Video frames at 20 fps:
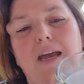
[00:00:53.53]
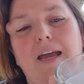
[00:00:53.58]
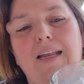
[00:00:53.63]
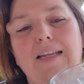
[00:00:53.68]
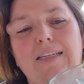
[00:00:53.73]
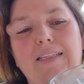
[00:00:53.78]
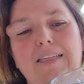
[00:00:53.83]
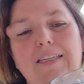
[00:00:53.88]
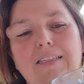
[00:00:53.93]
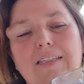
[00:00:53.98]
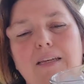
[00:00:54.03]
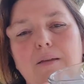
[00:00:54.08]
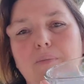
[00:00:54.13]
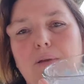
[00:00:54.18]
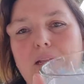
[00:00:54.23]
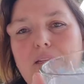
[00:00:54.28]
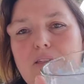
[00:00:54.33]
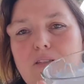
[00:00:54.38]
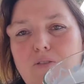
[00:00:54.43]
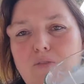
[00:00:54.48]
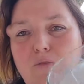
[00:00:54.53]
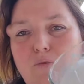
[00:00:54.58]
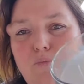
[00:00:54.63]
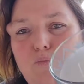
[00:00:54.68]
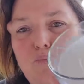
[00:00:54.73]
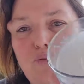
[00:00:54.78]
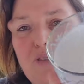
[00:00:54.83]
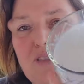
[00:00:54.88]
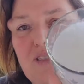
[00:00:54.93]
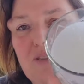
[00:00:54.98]
elle est très très belle. C'est une
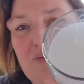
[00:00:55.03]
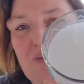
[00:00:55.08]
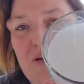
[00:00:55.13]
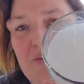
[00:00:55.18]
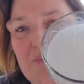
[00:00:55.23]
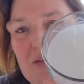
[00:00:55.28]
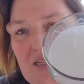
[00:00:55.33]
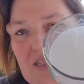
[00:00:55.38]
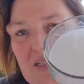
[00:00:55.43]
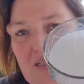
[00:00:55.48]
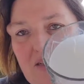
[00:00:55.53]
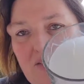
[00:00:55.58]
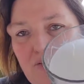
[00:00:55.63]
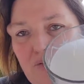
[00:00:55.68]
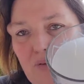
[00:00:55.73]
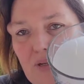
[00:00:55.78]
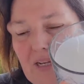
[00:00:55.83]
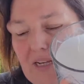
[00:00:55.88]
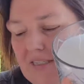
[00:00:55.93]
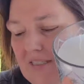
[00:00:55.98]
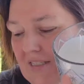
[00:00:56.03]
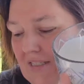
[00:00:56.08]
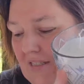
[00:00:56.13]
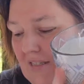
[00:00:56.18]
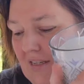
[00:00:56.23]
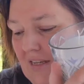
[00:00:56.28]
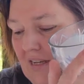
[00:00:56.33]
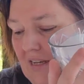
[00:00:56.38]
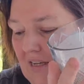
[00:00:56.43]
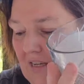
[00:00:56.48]
bougie trois mèches, fruits glacé.